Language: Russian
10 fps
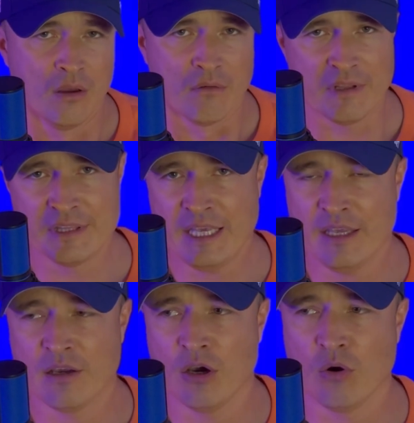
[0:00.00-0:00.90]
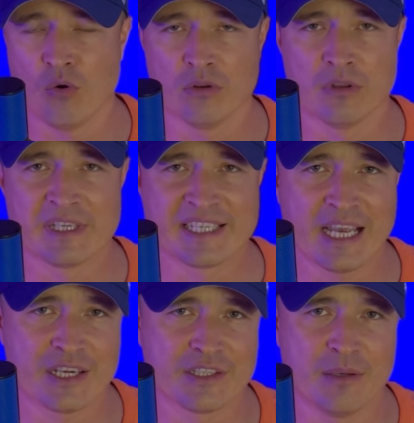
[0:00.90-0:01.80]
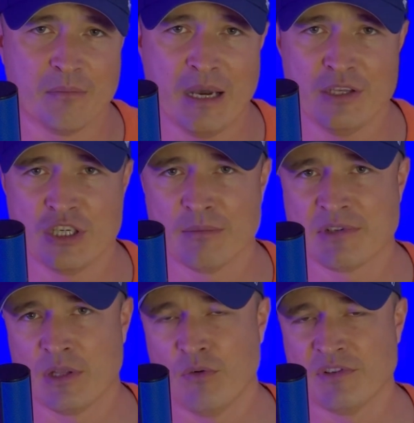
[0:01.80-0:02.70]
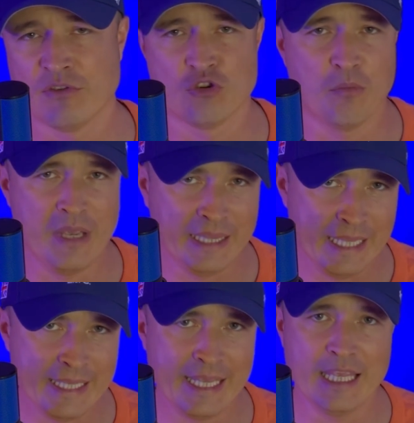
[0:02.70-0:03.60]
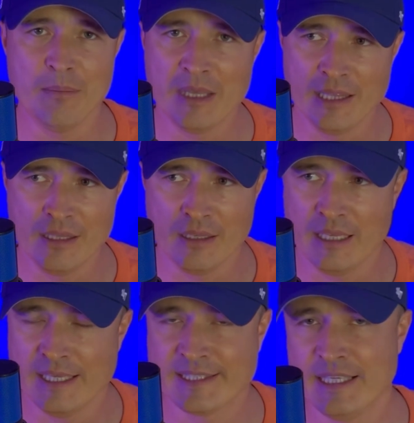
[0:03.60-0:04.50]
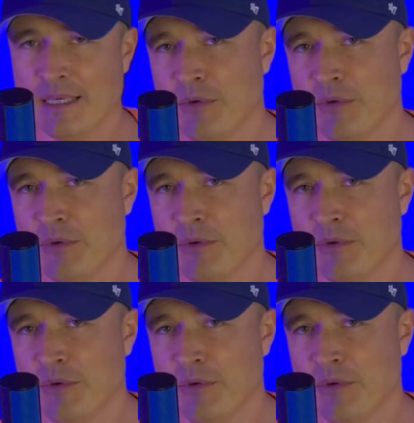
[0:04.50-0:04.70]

Ван Дейк, он с каждым матчем становится все медленнее и медленнее, и с этим